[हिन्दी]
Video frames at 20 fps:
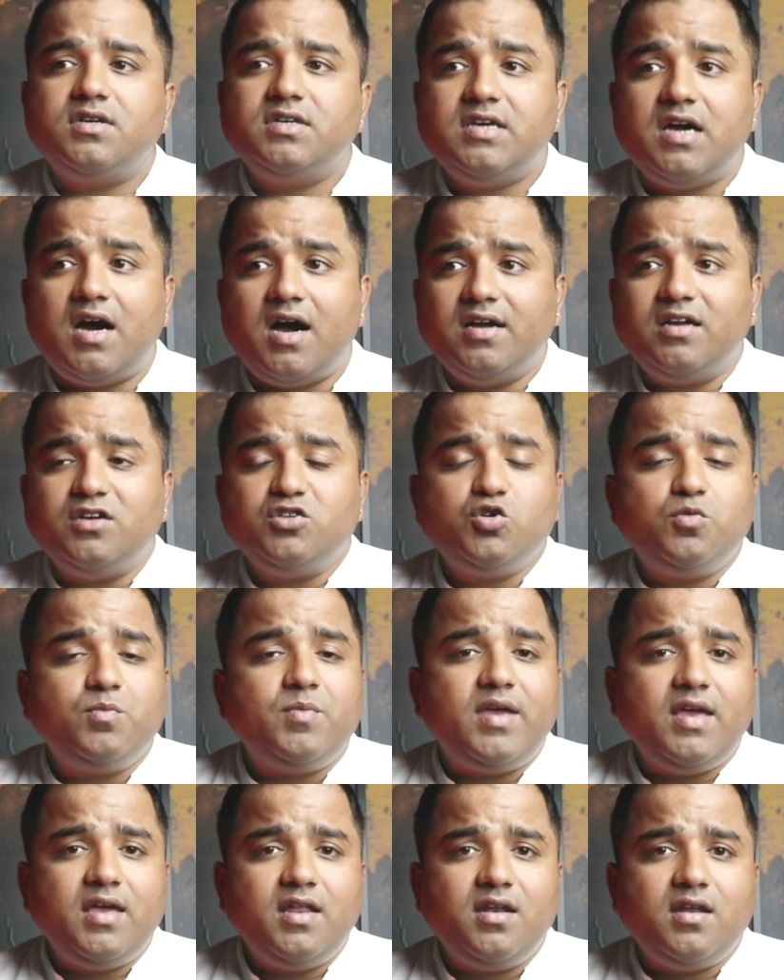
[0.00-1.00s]
यहाँ की जो
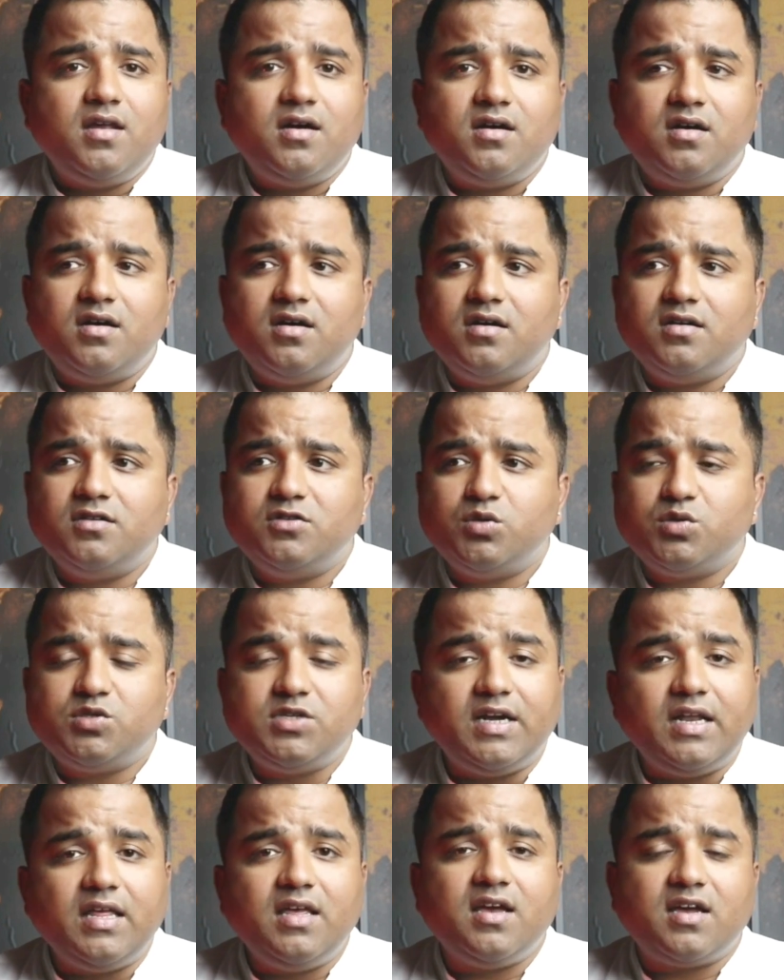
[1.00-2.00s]
मेन जो
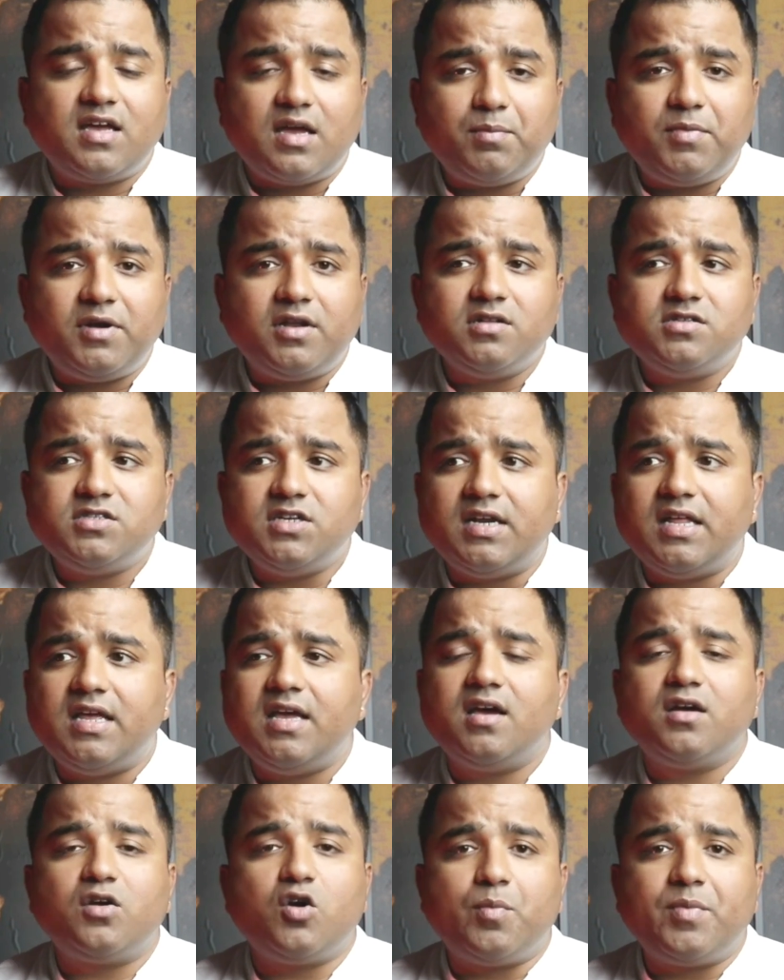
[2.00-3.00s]
सिटी है कैपिटल सिटी
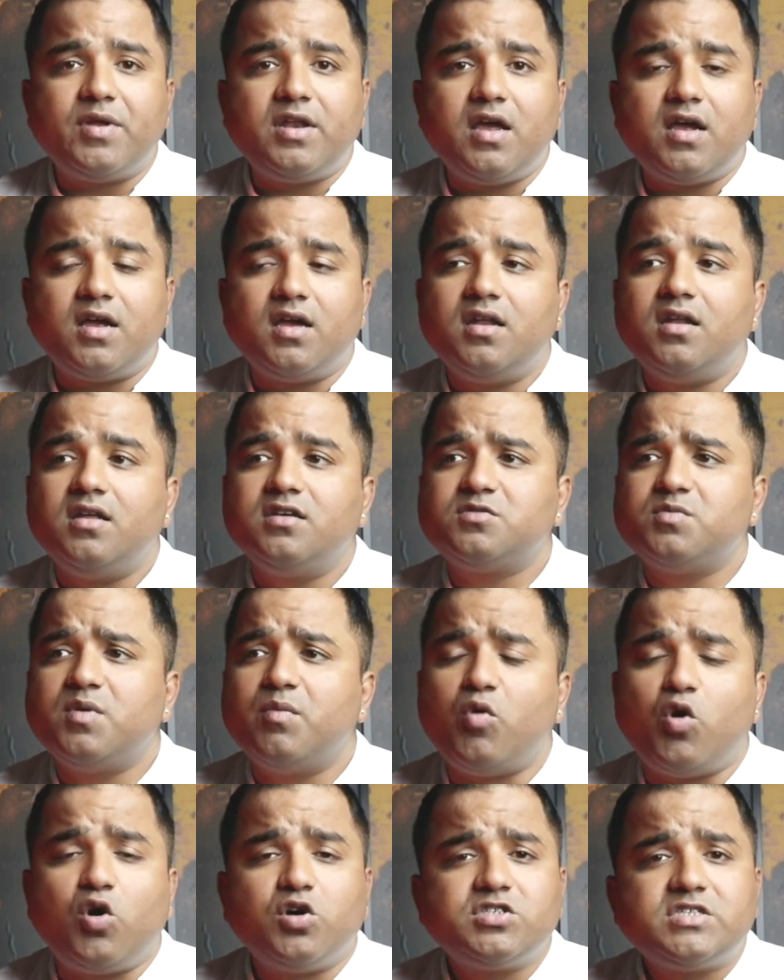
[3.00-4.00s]
है कोपेनहेगन
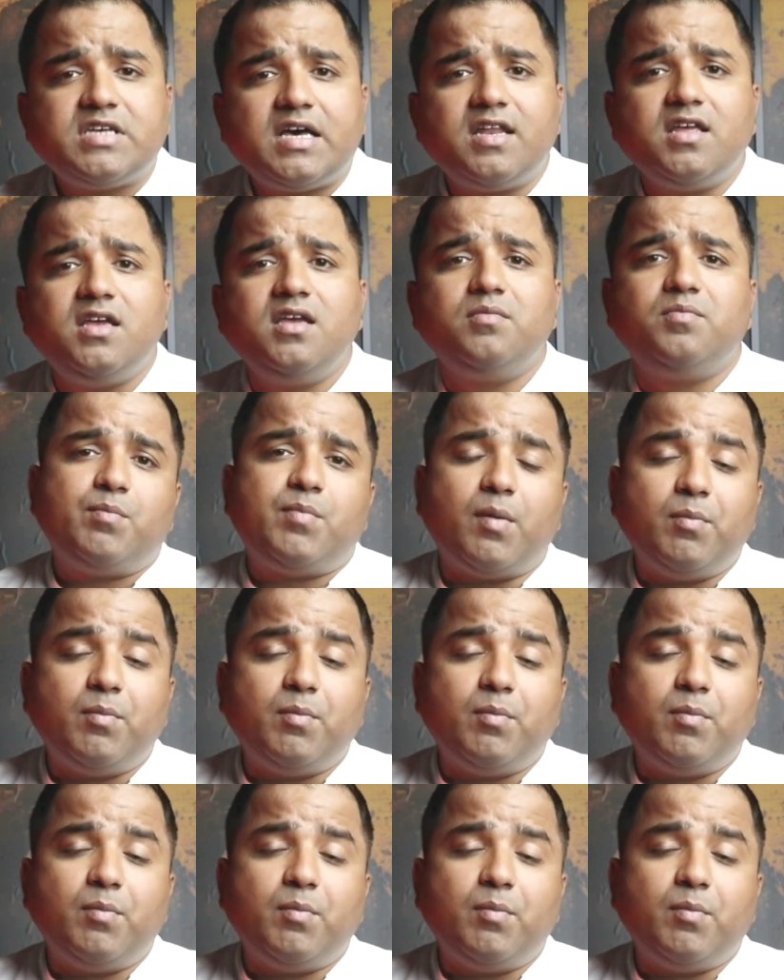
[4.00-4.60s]
इसमें बहुत सारी